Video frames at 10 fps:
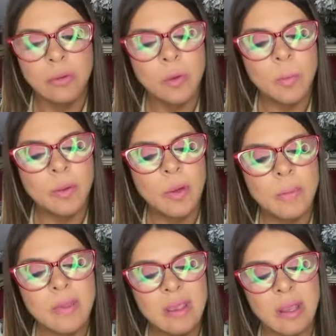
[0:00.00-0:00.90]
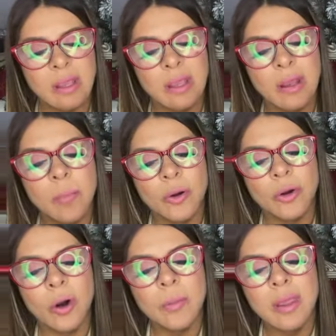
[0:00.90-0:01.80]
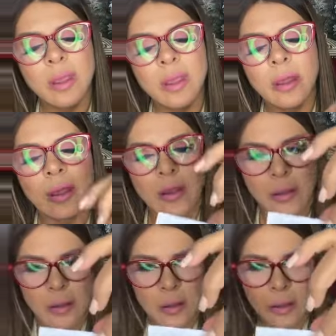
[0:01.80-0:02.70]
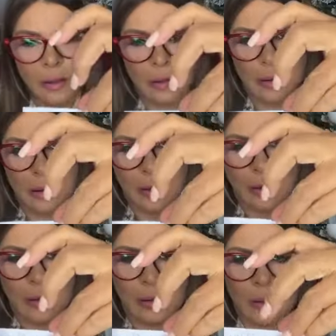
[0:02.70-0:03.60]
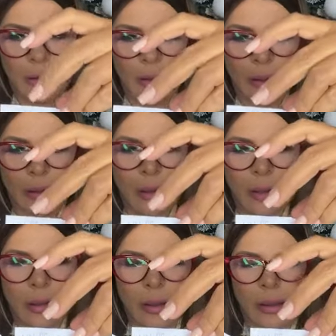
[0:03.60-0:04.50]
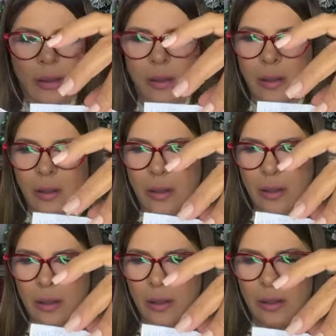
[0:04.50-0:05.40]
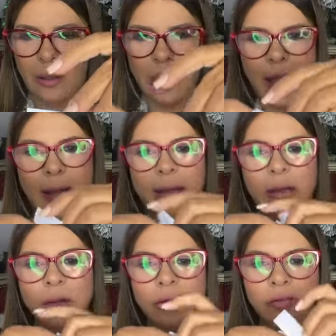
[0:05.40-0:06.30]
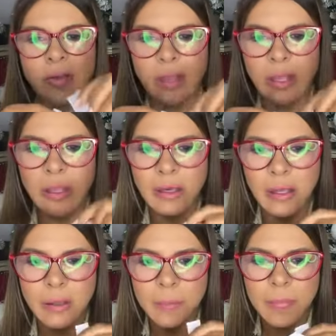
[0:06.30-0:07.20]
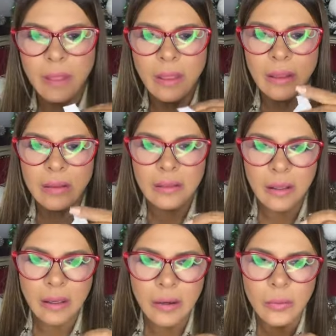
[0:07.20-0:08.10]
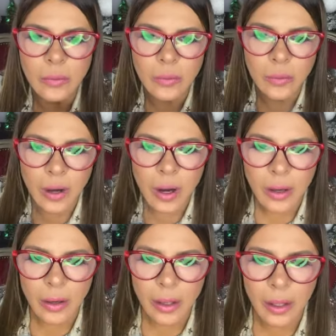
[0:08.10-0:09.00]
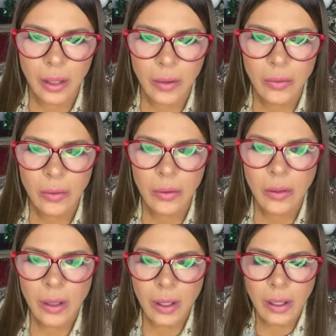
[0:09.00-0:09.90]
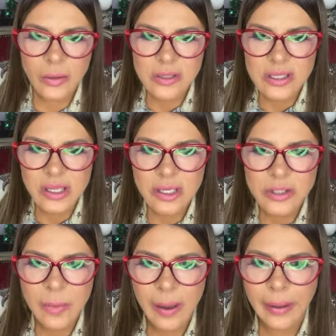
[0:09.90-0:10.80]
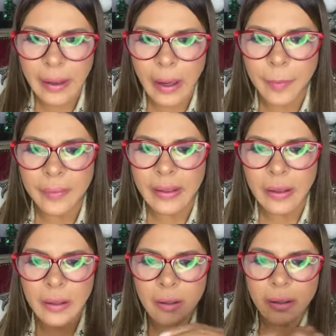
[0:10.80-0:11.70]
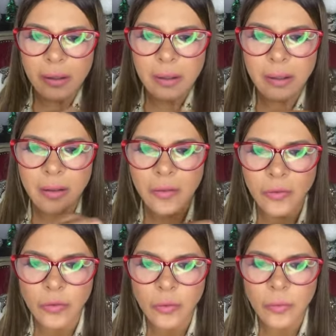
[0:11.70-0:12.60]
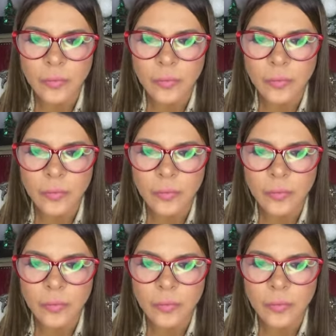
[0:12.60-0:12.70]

Culpa não é minha. Aqui que é o meu nome. Aline. Aline Oliveira. Aline Oliveira. Então, olha, eu. Euzinha de Miami. Isso.